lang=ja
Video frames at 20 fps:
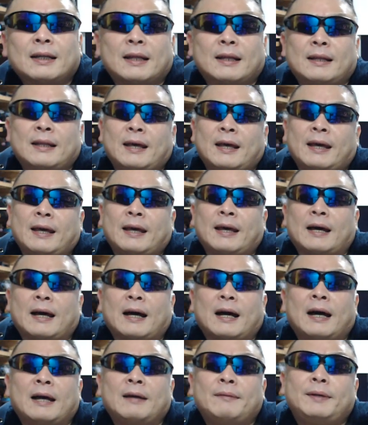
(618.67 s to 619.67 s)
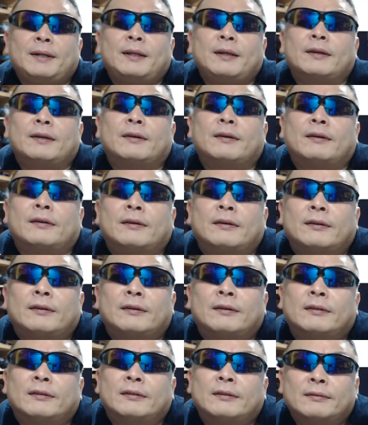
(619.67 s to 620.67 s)
けでね、i v i d e
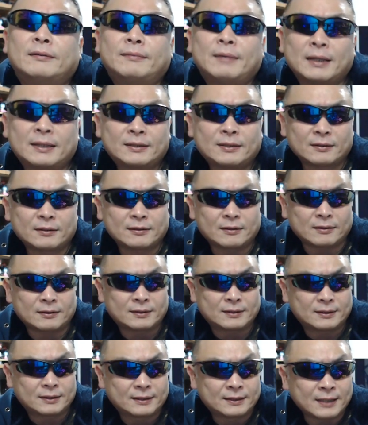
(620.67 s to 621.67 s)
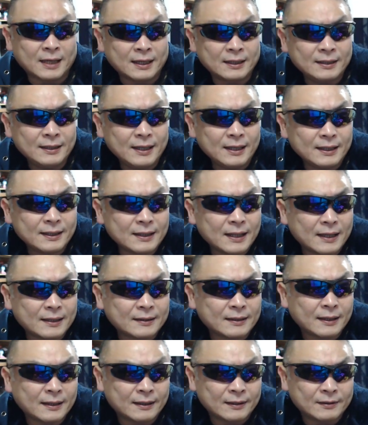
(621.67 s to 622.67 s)
まあちょっと残念な
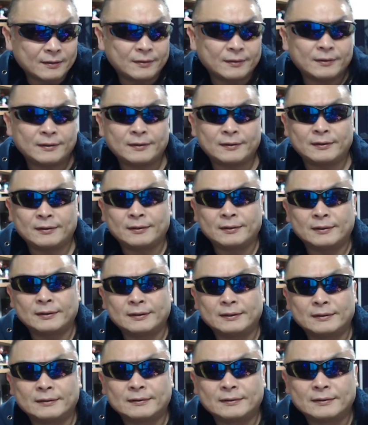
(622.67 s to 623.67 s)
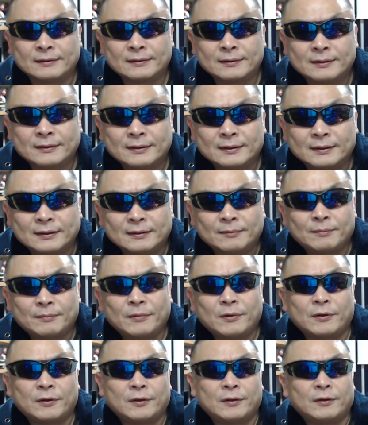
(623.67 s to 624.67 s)
んだけど、
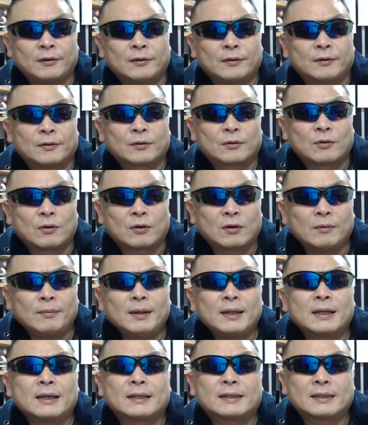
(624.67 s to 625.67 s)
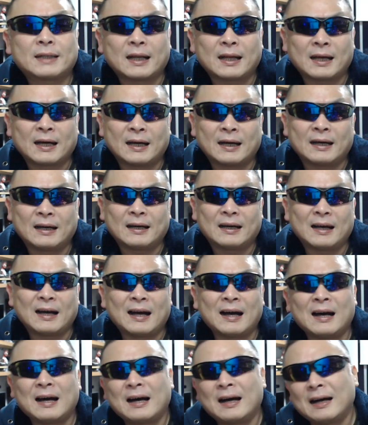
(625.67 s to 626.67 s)
もうここまで来たら
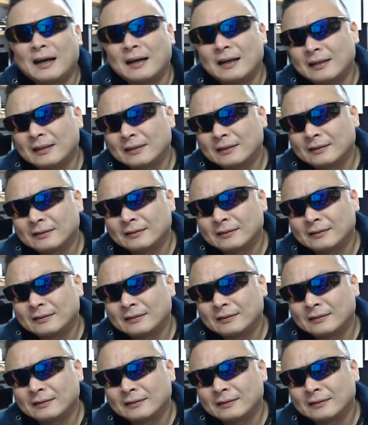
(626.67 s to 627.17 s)
ああ